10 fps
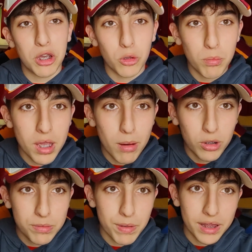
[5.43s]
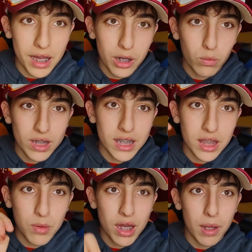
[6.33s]
che dobbiamo aspettare due
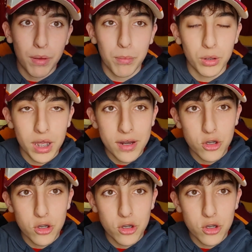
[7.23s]
settimane per poter